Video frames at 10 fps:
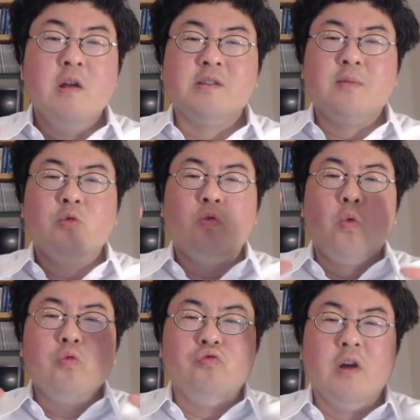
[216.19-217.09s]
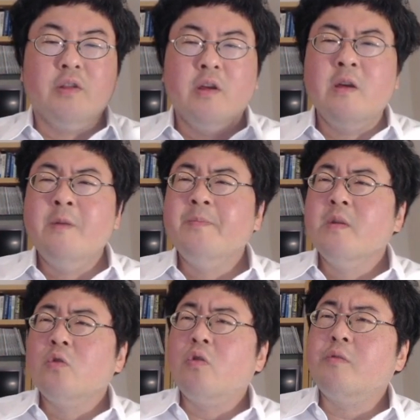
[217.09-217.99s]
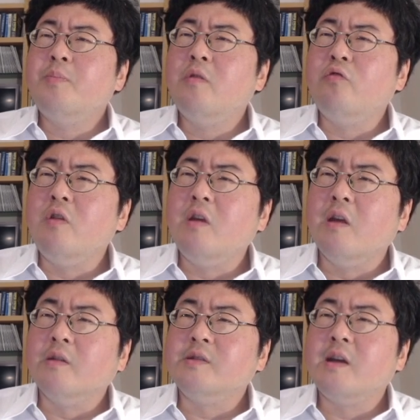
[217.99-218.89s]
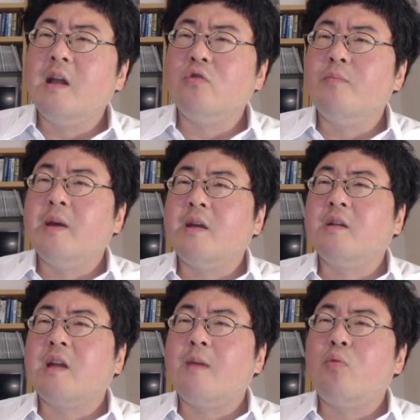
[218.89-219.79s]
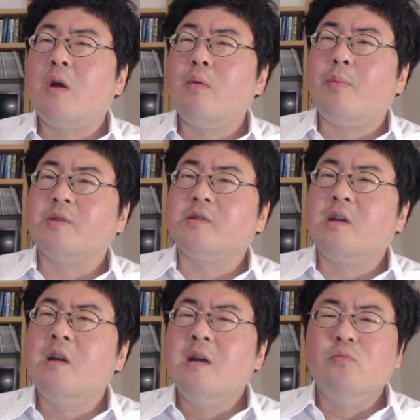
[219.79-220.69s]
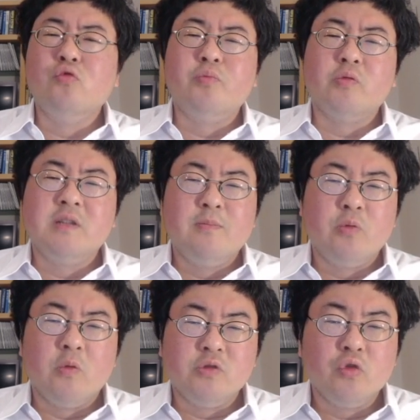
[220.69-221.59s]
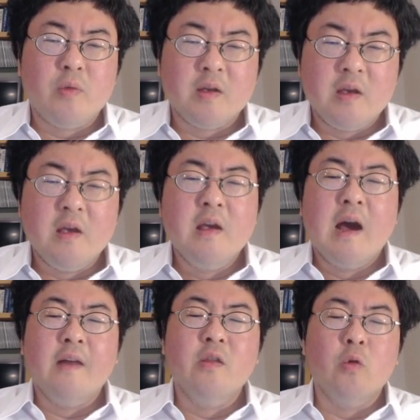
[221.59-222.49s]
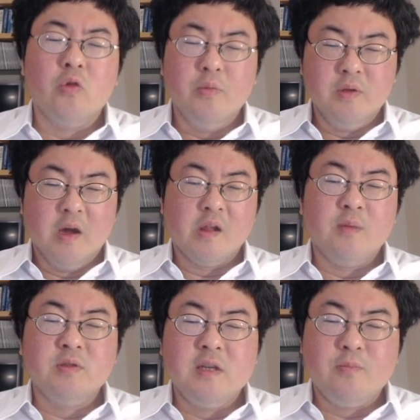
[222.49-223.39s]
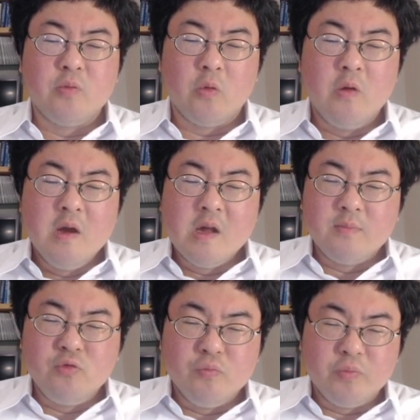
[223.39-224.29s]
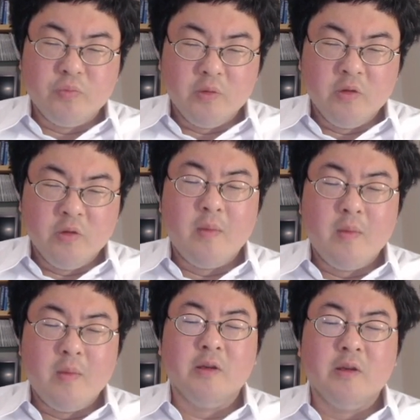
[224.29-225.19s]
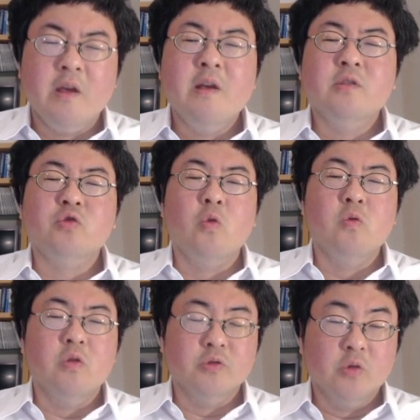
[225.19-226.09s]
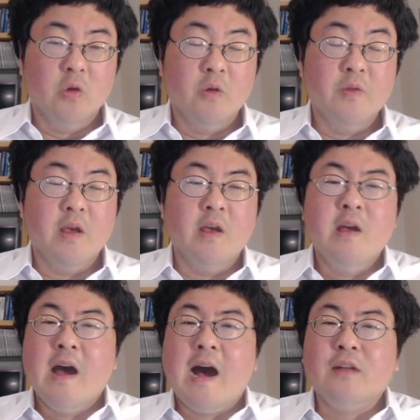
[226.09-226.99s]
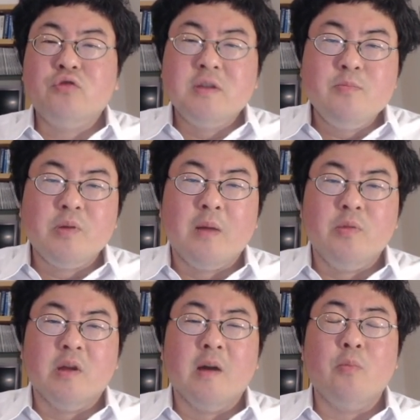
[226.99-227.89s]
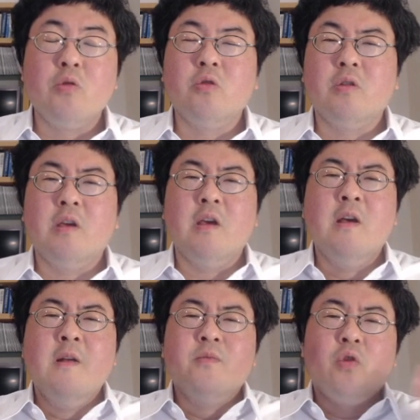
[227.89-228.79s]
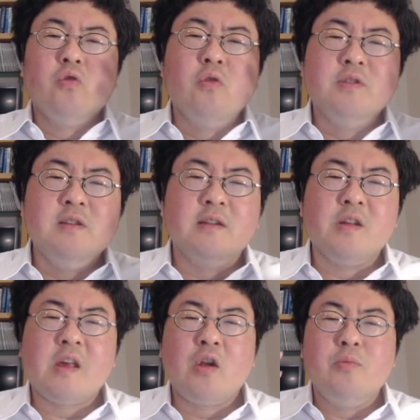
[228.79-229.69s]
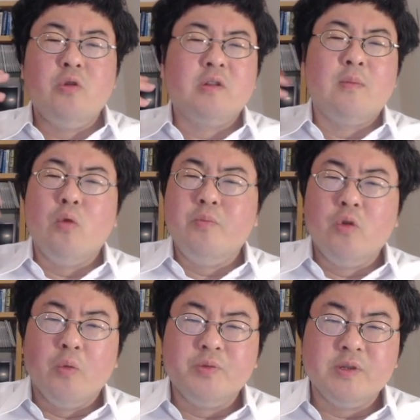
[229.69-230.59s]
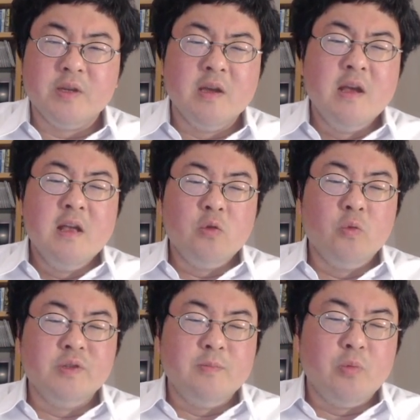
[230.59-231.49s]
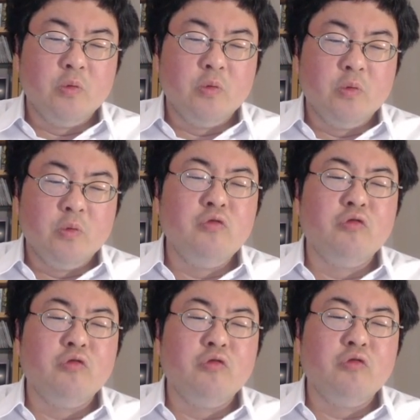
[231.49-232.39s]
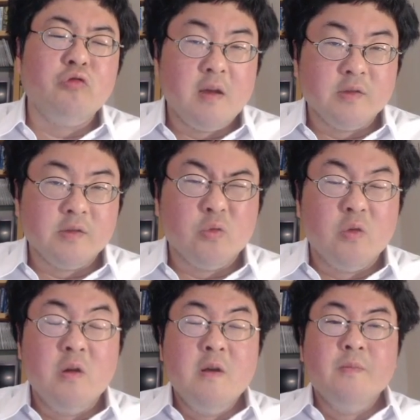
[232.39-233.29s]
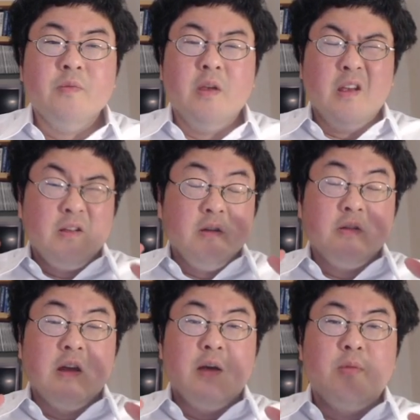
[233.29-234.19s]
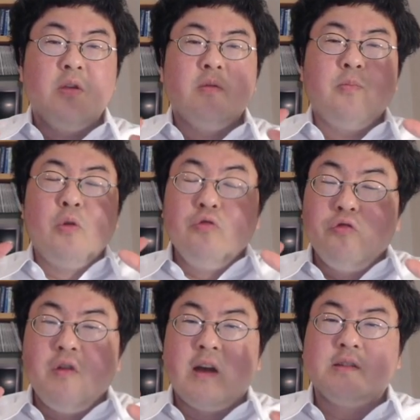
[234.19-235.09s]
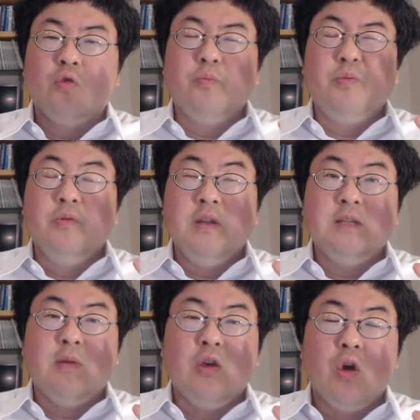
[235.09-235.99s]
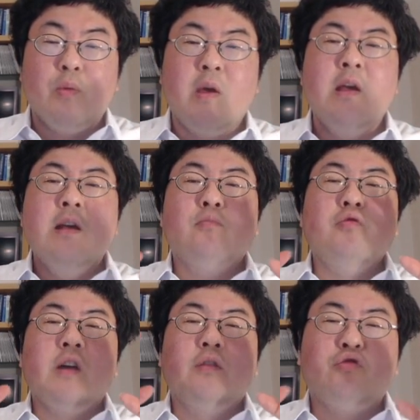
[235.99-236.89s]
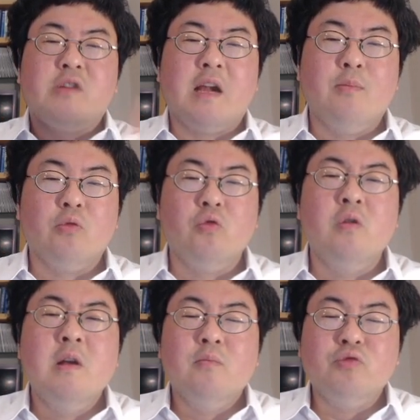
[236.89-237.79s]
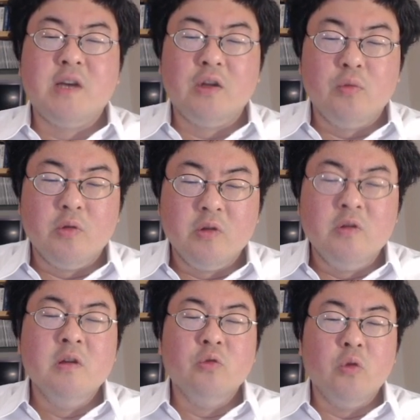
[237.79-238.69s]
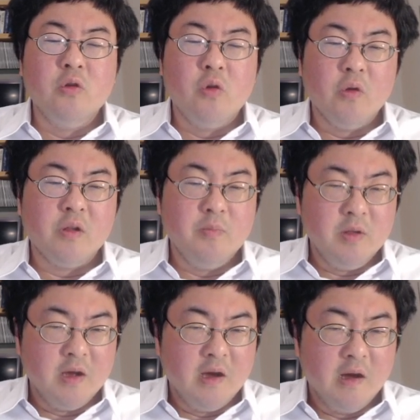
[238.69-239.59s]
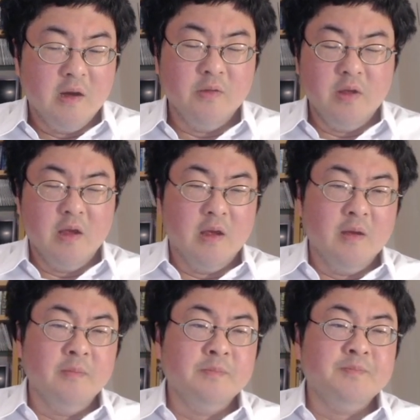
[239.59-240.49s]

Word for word: 참고로 그 구간에 코스피 수익이 제가 알기로는 배당을 다 포함해봤자 6%, 7% 그 정도밖에 안 나올 겁니다. 37%, 36%는 어마어마하게 좋은 거죠. 네, 아주 심플합니다. 뭐 그렇게 경영진이라든지 산업 이런 거 다 볼 필요 없이 이런 지표들 평균 순위 계산해가지고 네, 그 다음에 평균 순위가 가장 높은 20개 기업에 분산 투자를 하고 부자가 되면은 되는 거였습니다. 네.